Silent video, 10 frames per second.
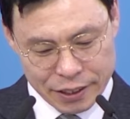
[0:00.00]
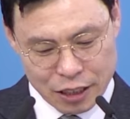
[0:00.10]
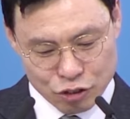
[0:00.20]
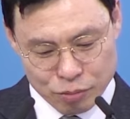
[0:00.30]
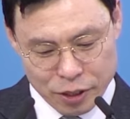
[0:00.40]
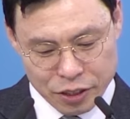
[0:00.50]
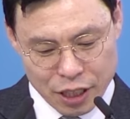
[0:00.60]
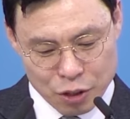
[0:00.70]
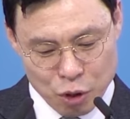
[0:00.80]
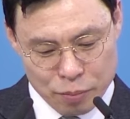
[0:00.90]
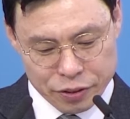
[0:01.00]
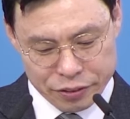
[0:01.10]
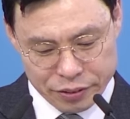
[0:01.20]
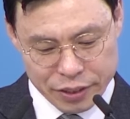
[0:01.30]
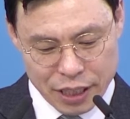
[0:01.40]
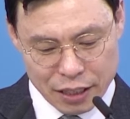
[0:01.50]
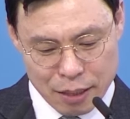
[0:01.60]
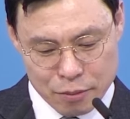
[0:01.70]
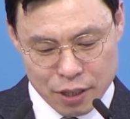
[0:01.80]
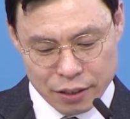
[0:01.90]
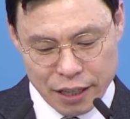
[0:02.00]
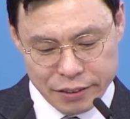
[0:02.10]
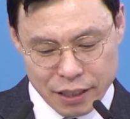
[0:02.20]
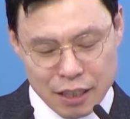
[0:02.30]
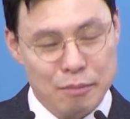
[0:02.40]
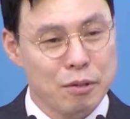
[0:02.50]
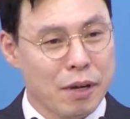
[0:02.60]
자, 두 번째 이욥은 짠나물과 뱃살나물을